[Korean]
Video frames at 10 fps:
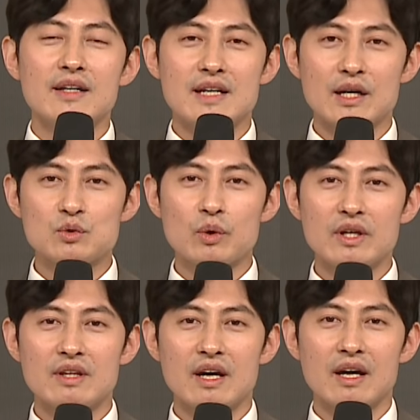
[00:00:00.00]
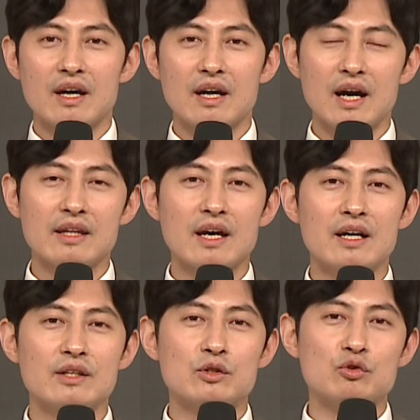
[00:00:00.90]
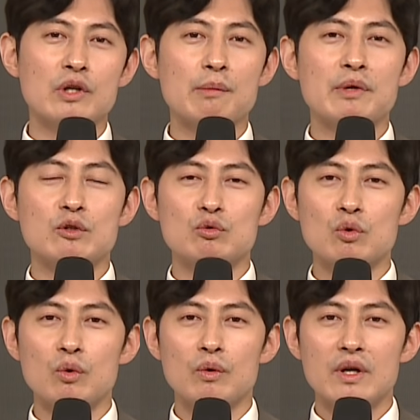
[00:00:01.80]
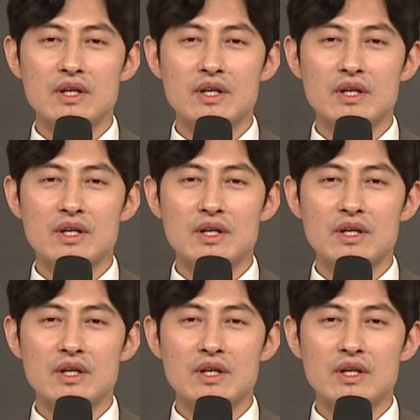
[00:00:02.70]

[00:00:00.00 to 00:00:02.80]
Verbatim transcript: 약속의 땅 가나안을 눈앞에 두고